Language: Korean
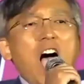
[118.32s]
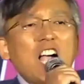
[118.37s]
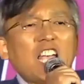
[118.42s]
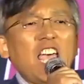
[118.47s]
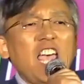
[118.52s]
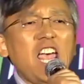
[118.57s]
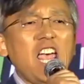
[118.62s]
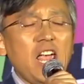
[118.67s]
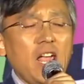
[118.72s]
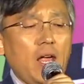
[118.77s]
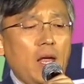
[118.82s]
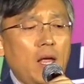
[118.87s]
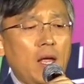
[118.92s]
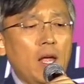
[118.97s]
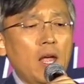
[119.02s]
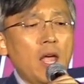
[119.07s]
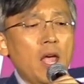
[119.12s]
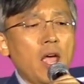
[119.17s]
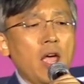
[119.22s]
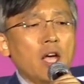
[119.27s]
악이
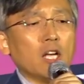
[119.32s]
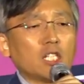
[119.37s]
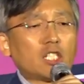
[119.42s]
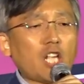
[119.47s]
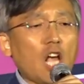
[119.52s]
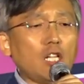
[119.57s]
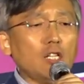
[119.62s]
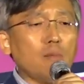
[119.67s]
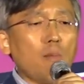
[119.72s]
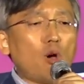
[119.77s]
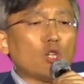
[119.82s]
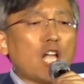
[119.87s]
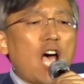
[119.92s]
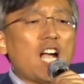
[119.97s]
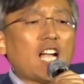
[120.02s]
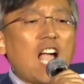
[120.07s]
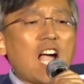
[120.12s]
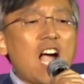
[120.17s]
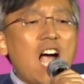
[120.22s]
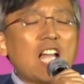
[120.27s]

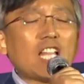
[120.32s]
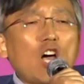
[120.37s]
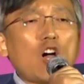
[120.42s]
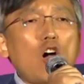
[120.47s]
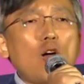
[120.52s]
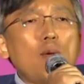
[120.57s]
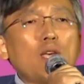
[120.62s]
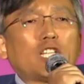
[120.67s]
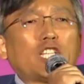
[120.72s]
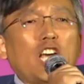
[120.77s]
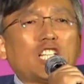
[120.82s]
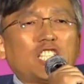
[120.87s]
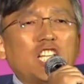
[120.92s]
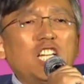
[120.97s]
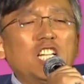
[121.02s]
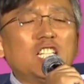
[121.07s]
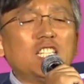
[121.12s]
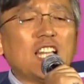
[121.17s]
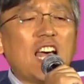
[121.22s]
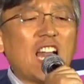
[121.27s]
선보다 강하다고 느껴지는